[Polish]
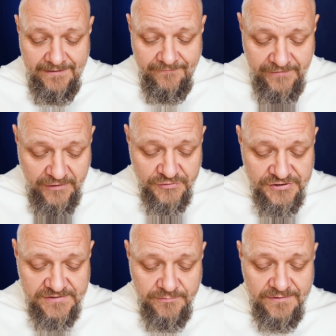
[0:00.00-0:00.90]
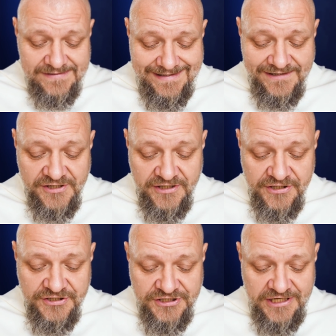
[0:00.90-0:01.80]
wykorzystując także
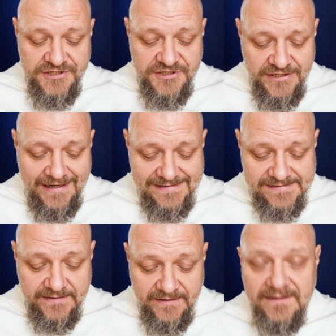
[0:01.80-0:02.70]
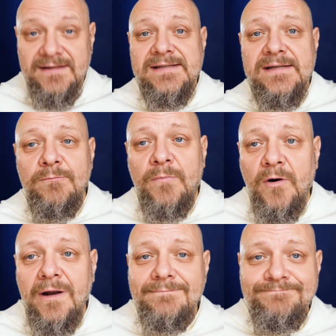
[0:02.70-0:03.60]
chrześcijańskie
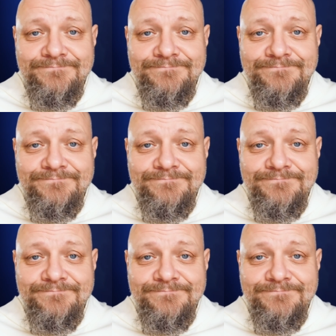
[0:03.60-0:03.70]
symbole?